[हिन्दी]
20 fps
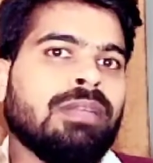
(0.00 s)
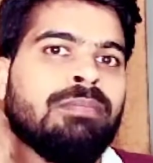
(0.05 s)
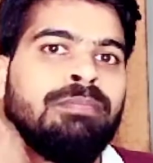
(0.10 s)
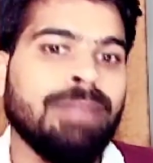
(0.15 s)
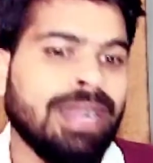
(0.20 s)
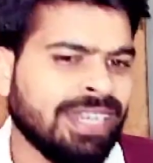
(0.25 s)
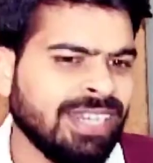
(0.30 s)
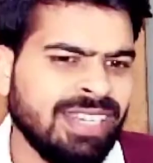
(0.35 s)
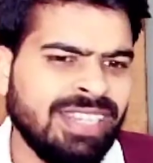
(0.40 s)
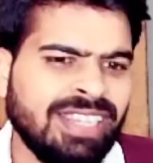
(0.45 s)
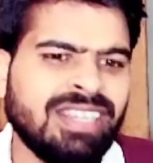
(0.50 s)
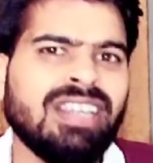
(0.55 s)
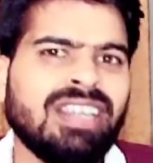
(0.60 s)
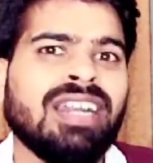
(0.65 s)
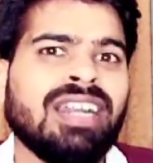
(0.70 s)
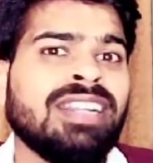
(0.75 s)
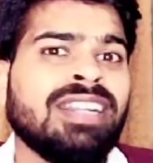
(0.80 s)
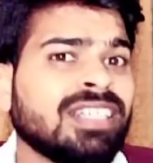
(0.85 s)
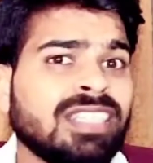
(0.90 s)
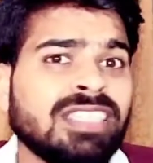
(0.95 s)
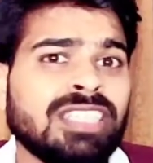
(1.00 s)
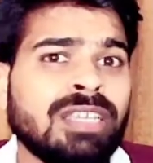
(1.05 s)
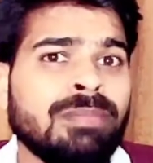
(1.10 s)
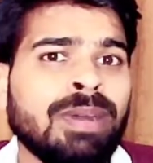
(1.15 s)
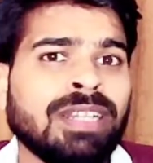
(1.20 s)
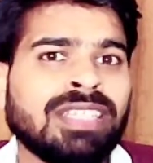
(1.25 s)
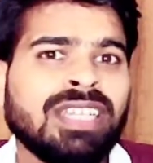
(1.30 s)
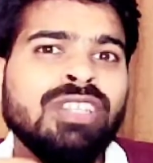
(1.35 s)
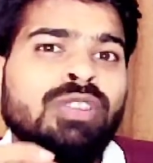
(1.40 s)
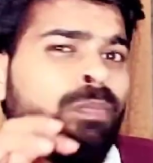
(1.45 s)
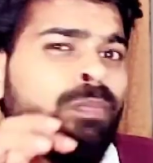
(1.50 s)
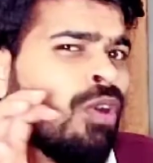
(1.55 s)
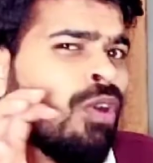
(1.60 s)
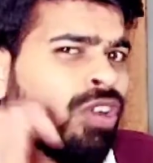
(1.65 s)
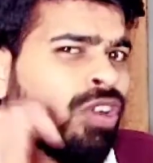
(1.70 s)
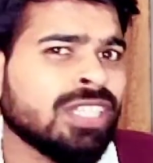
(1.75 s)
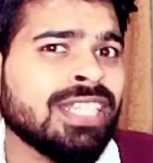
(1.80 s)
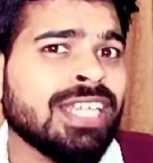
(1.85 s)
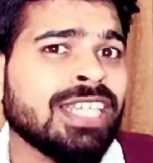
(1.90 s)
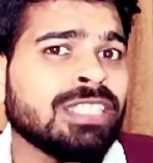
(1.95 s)
मेटेलिक कंडक्टर्स की बात करें तो बहुत
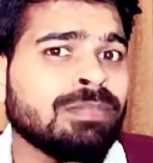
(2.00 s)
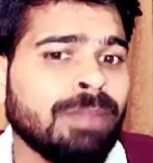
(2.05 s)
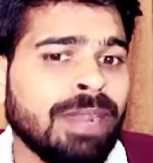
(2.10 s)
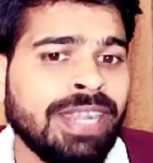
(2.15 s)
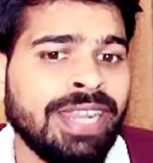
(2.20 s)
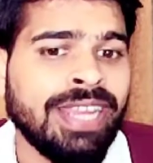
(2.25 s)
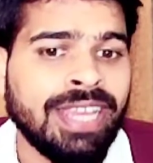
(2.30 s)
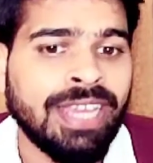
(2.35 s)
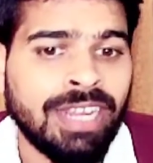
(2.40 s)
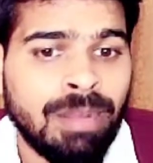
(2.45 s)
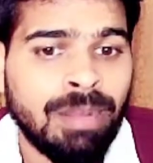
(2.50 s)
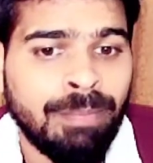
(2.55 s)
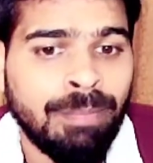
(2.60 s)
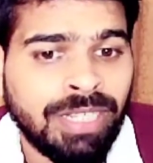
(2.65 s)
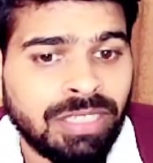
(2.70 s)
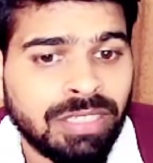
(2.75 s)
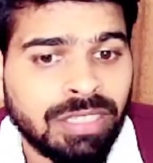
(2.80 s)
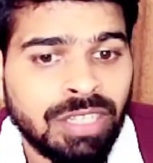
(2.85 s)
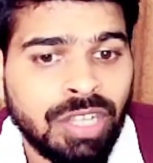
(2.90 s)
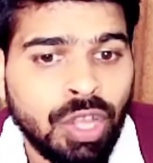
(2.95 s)
ज्यादा एक्सपेंड नहीं करेगा बट